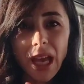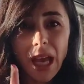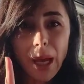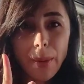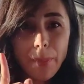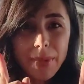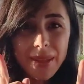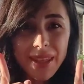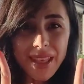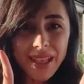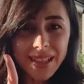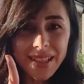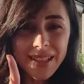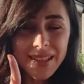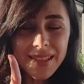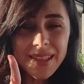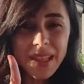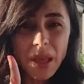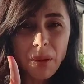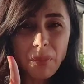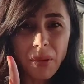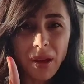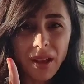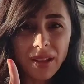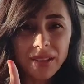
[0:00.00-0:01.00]
Ama yakın
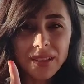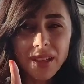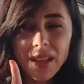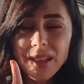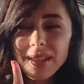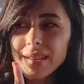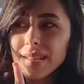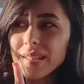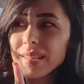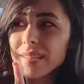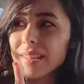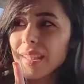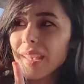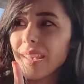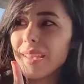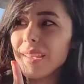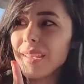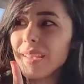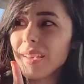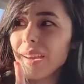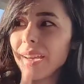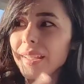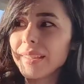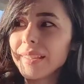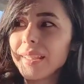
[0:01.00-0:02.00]
zamanda size
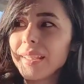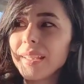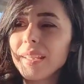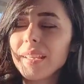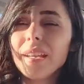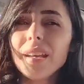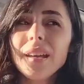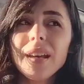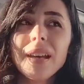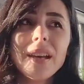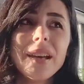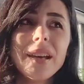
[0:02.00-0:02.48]
hani